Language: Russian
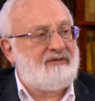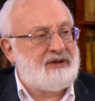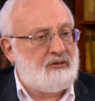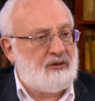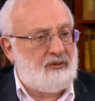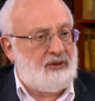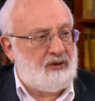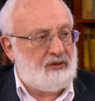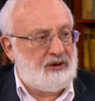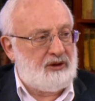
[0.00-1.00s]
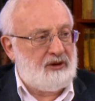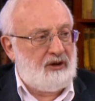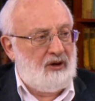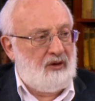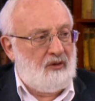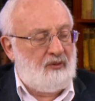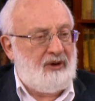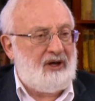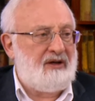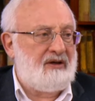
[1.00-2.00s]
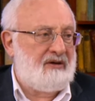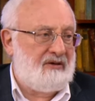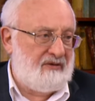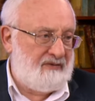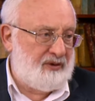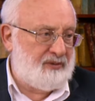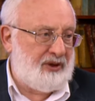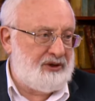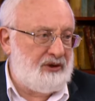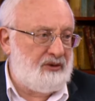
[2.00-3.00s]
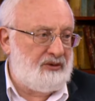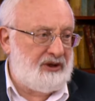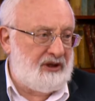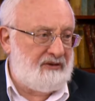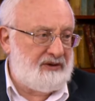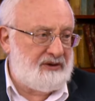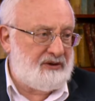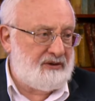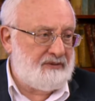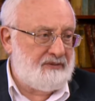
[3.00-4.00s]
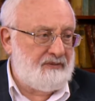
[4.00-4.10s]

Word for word: этого закона природы, упали в беспричинную ненависть –